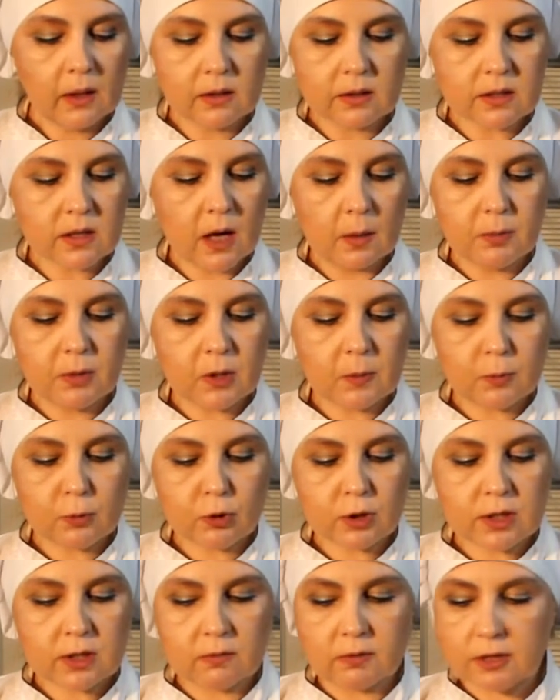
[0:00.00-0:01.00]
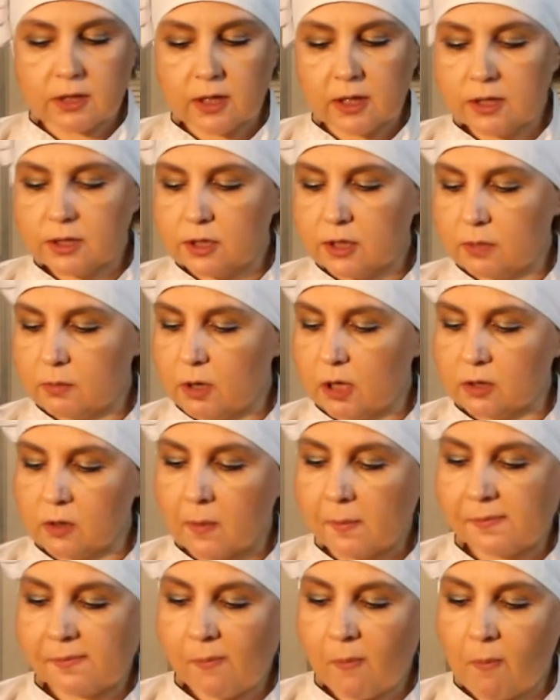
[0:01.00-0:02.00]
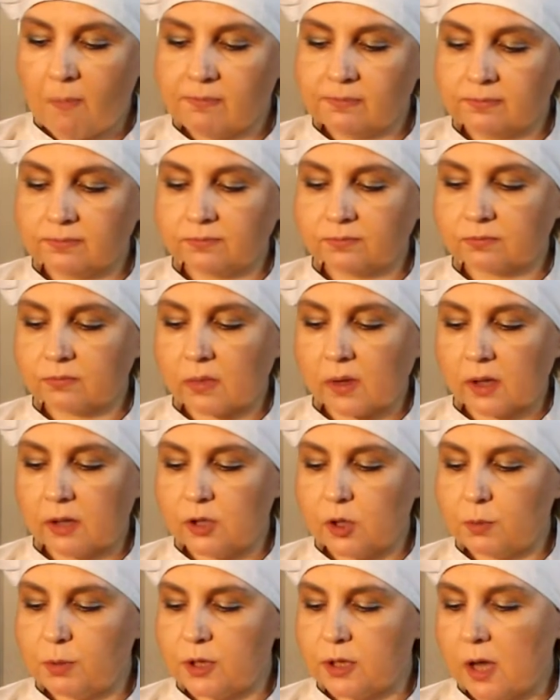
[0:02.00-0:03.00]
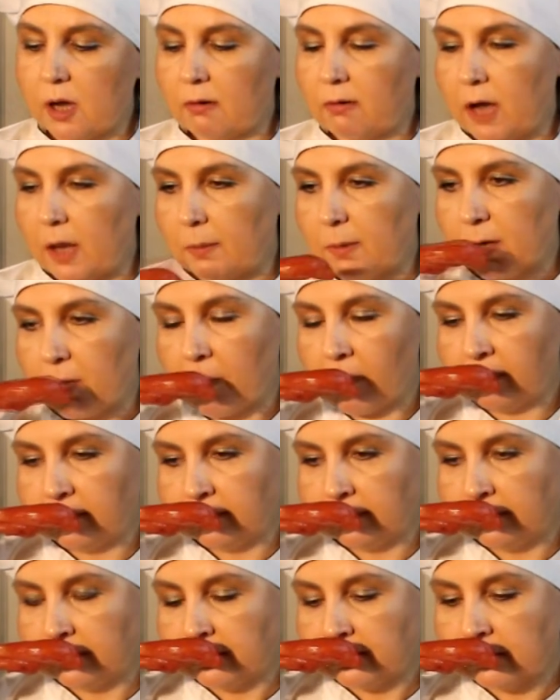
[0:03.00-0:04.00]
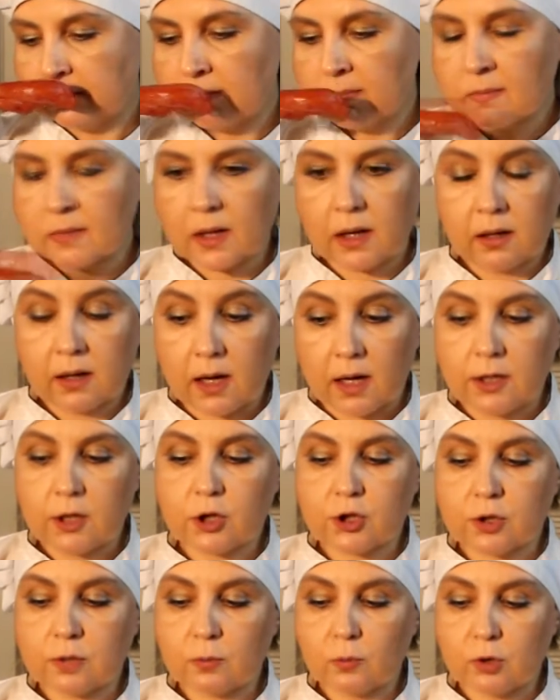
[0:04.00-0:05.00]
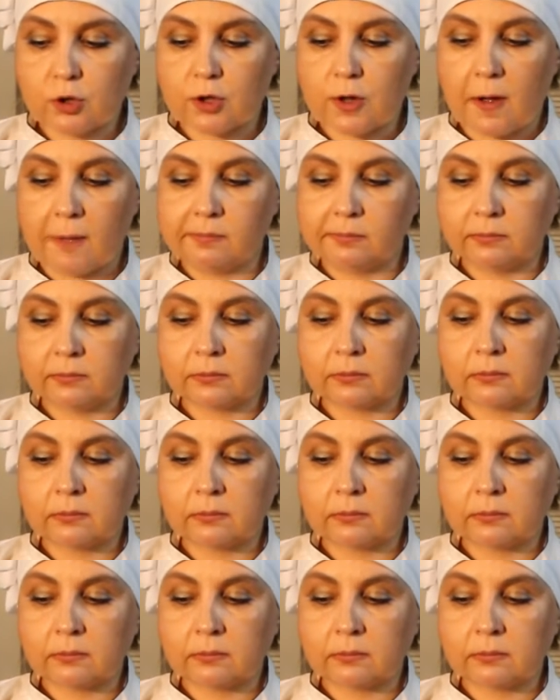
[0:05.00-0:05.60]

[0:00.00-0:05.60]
Запах просто, вы знаете, ребята, непередаваемый. Конечно, можно